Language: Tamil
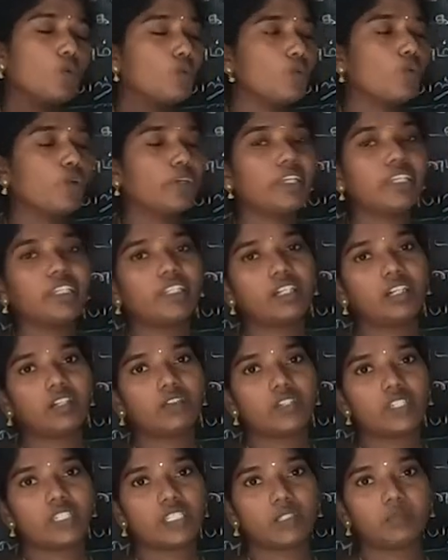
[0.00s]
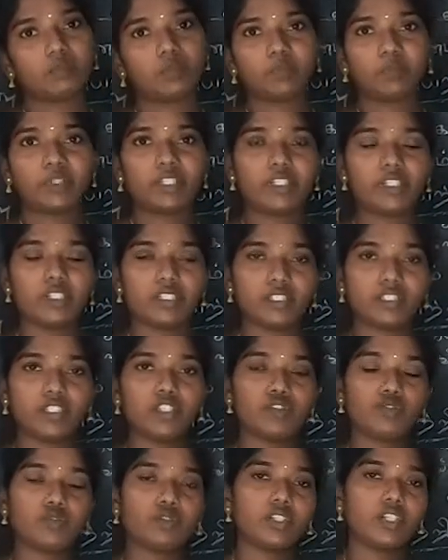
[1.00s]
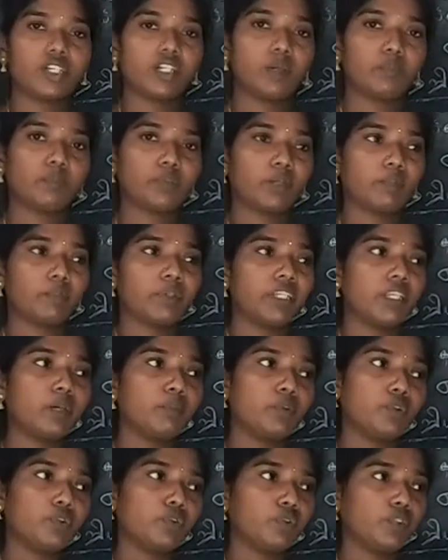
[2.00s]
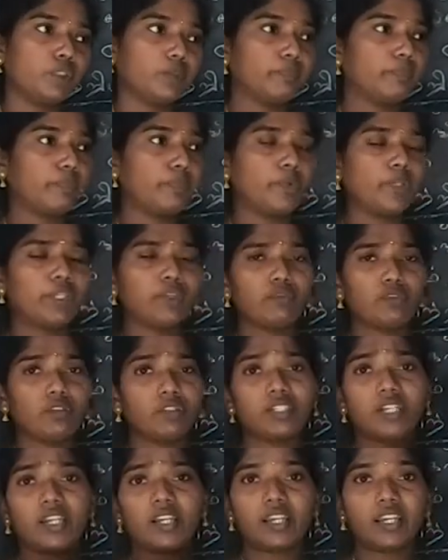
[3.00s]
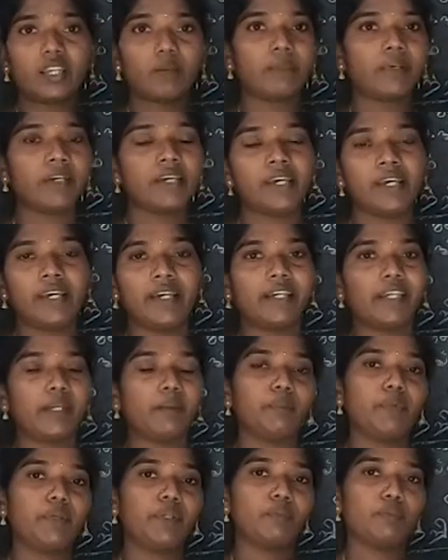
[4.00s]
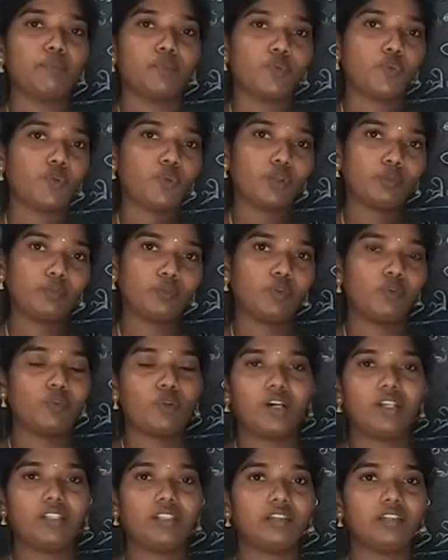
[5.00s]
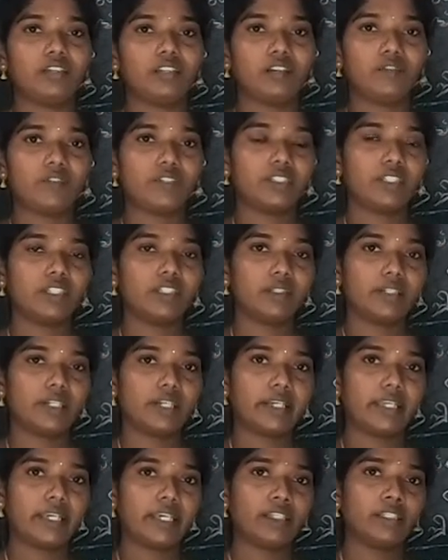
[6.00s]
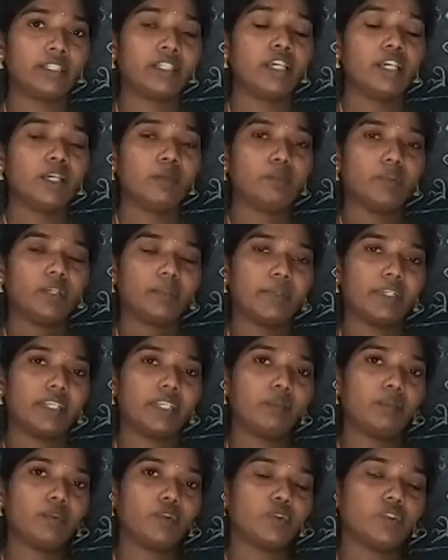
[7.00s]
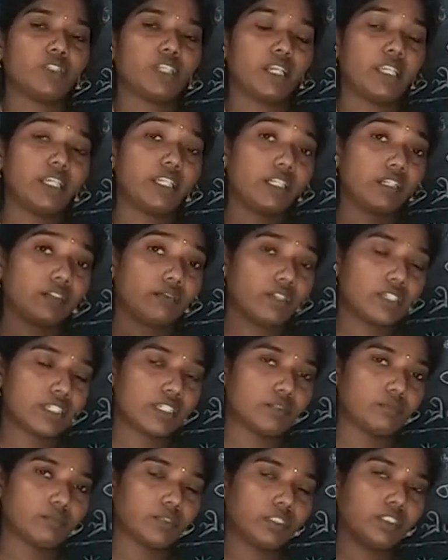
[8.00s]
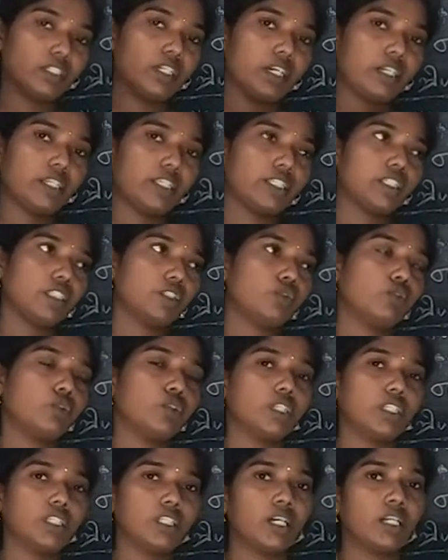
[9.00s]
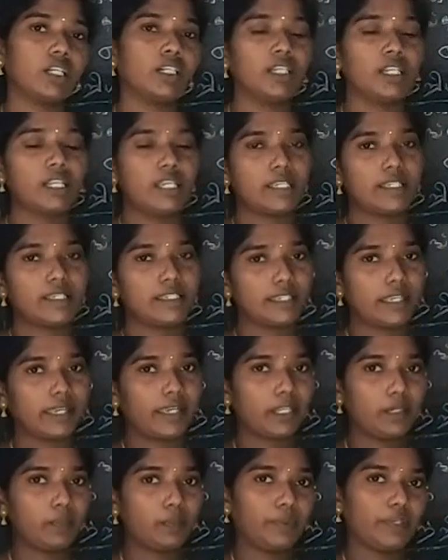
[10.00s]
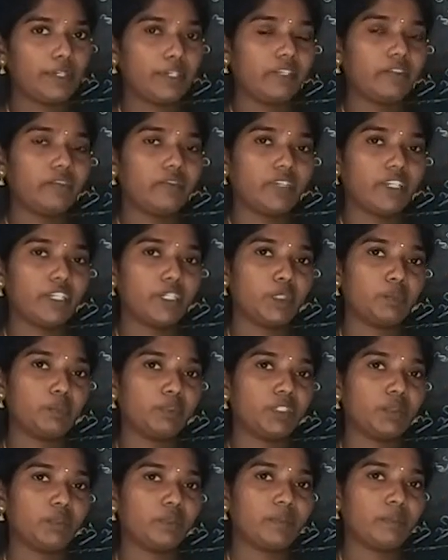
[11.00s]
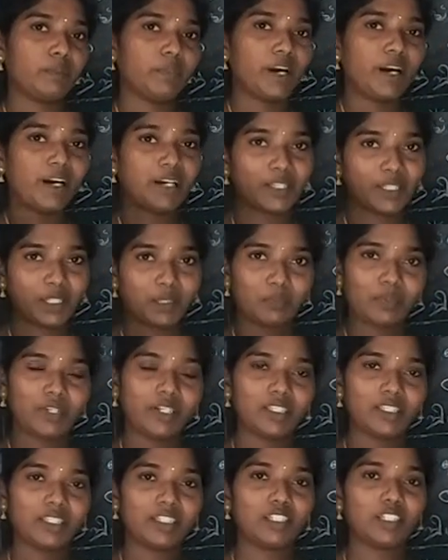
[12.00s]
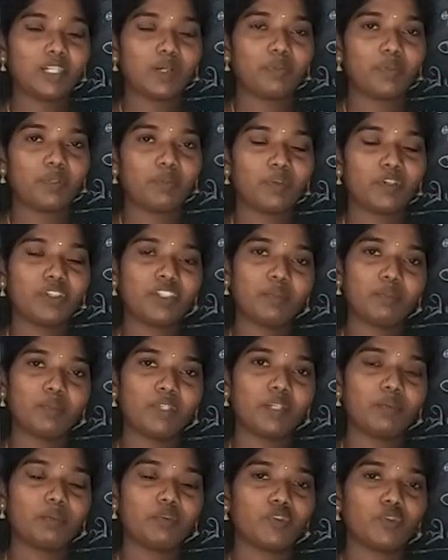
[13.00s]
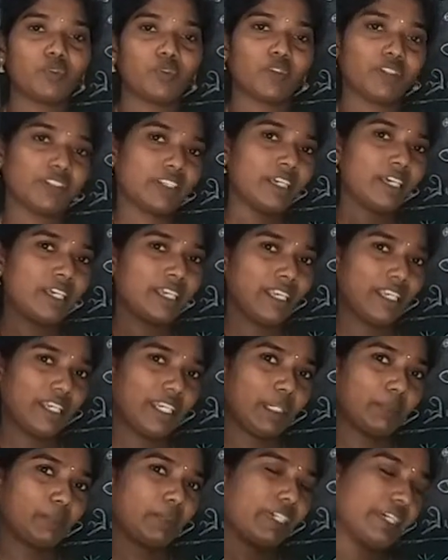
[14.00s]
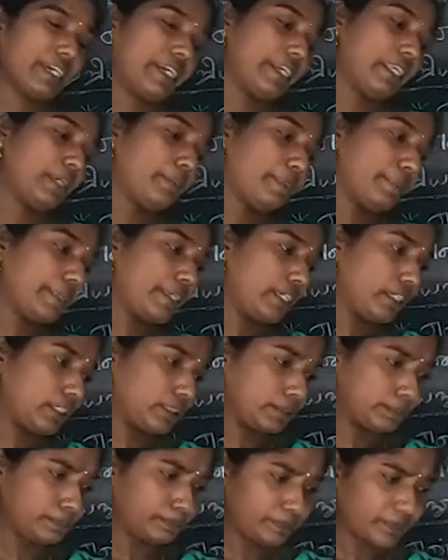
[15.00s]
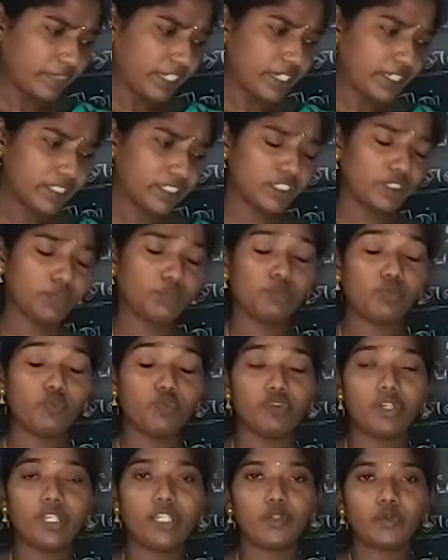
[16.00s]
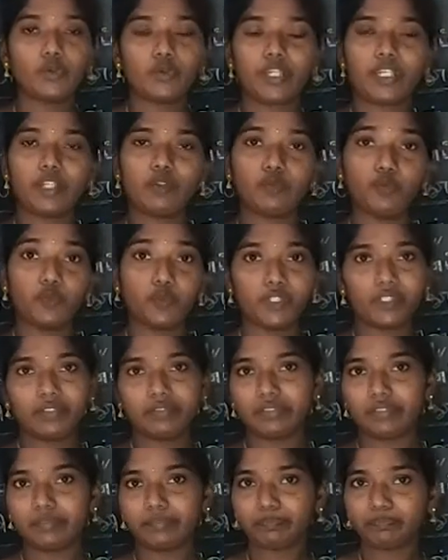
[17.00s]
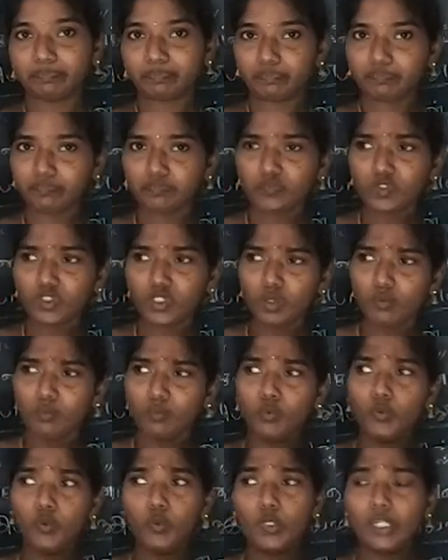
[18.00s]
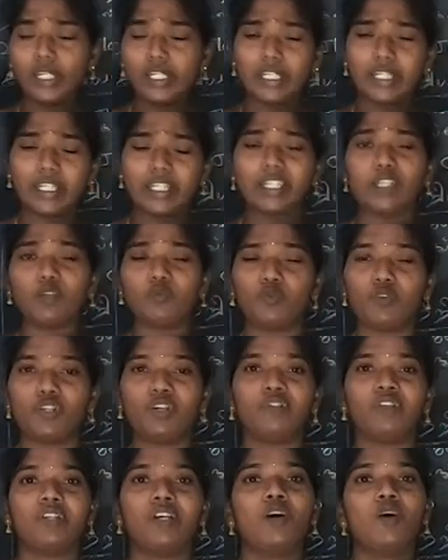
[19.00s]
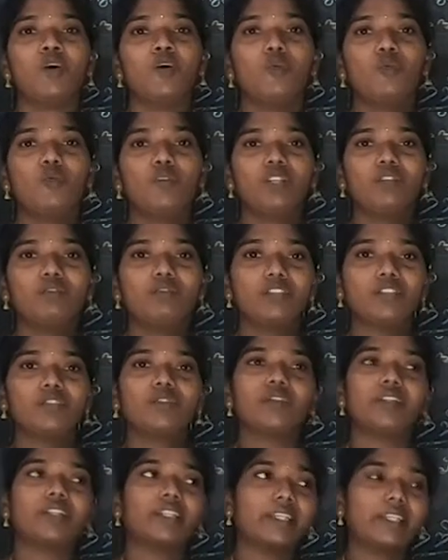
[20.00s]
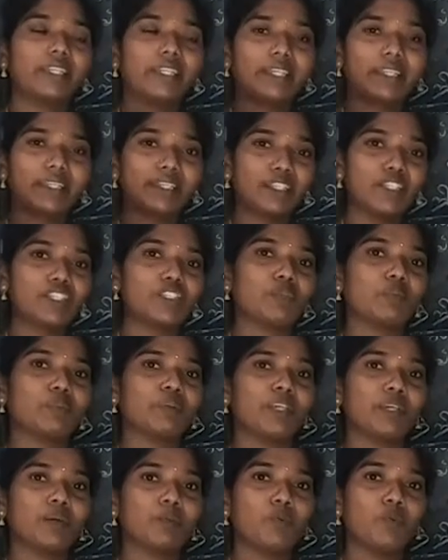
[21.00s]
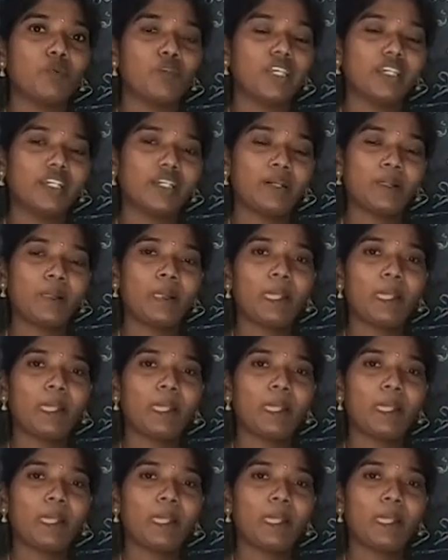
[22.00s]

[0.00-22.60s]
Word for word: உயிர் கவசம் அப்படின்றத சொல்கிறாங்க அப்போ நம்ம என்ன பண்ணணும் இப்போ இவ்வளோ நாளாக நம்ம எப்படி போனோமோ அதெல்லாம் வந்து கிடையாது இப்போ நம்ம என்ன பண்ணணும் தலைக்கவசம் வந்து அணிந்து கொண்டு தான் செயல்பட வேண்டும் இந்த பாடத்தை படித்ததுக்கப்புறமாவது நம்ம என்ன பண்ணணும் அதை நம்ம கடைப்பிடிக்கணும் அடுத்தது மூளையினுடைய உணவு மூளைக்கு என்ன உணவு உணவுன்னு சொன்னதே நீங்கள் என்ன நினச்சிப்பீங்க மூளைக்கு